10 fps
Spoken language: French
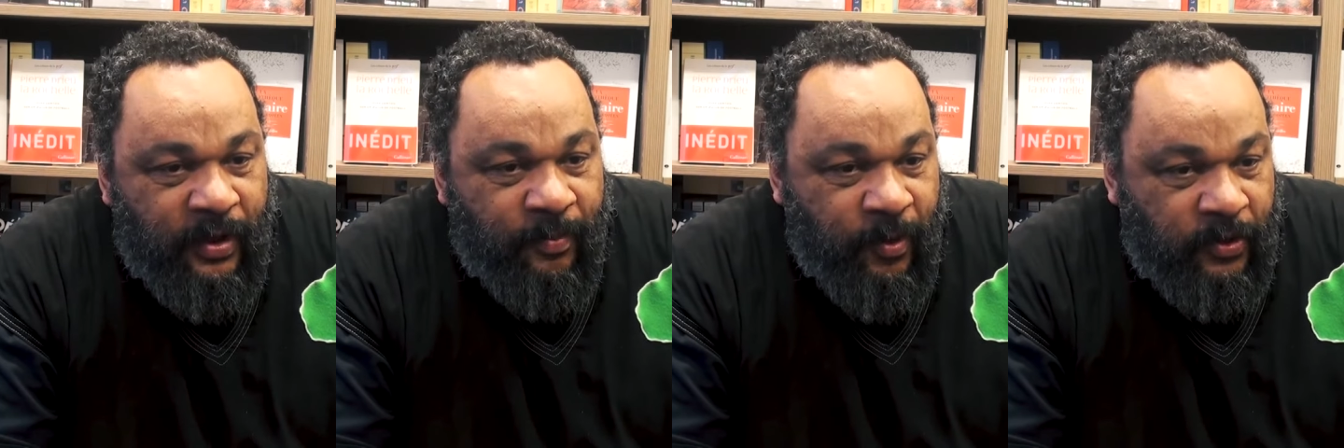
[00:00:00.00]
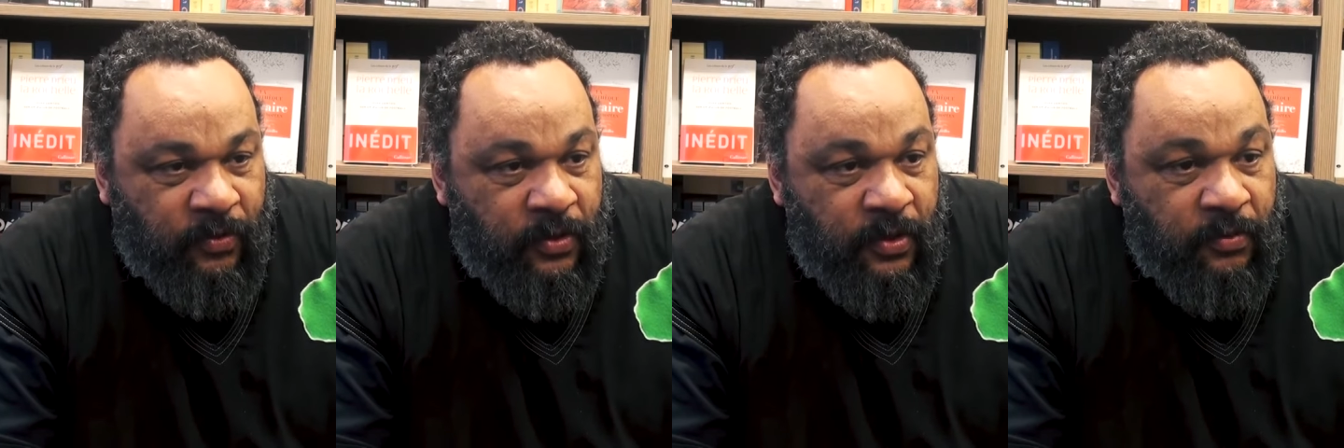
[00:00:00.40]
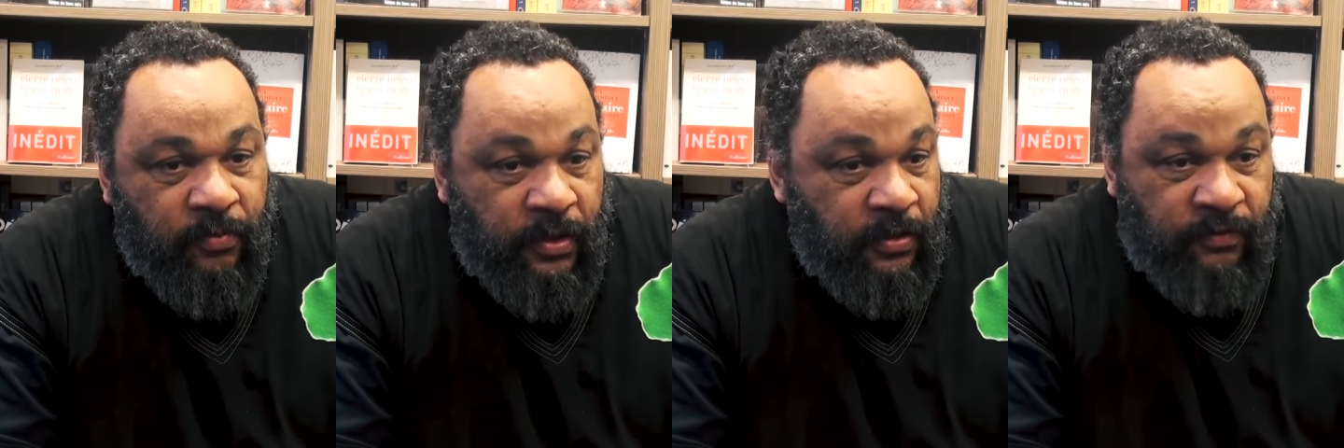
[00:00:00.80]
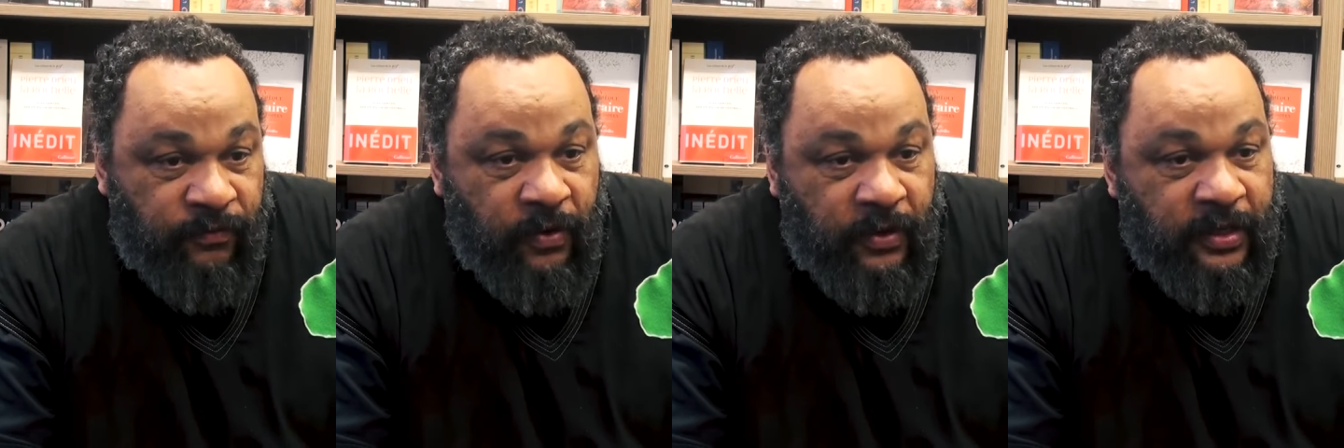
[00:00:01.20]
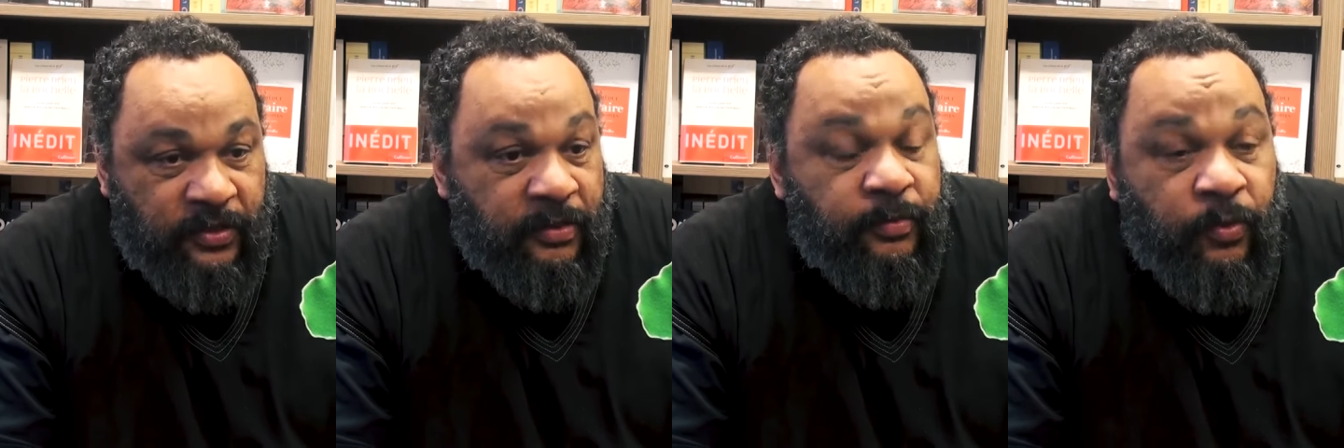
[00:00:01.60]
important, mais il faut
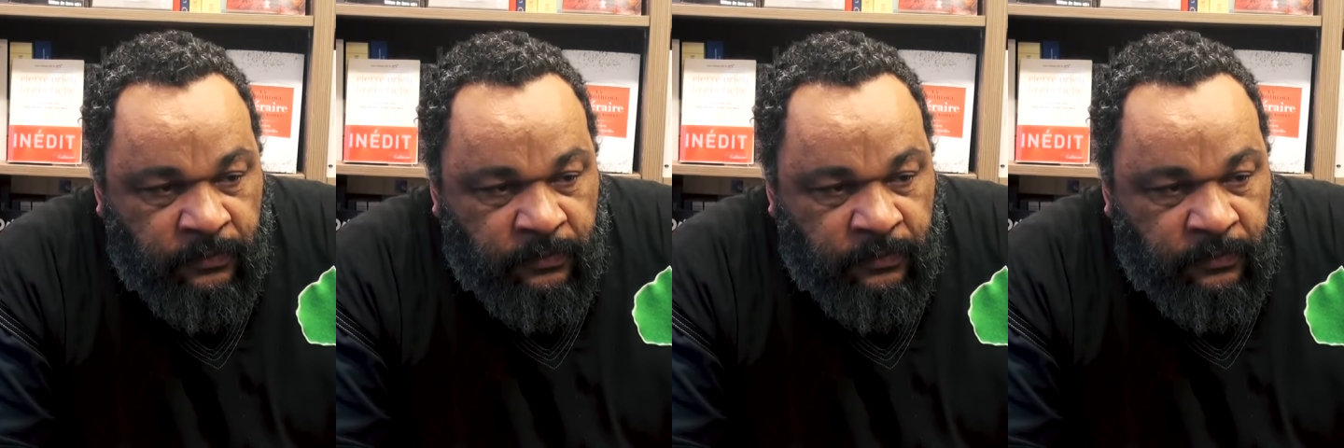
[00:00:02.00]
l'organiser.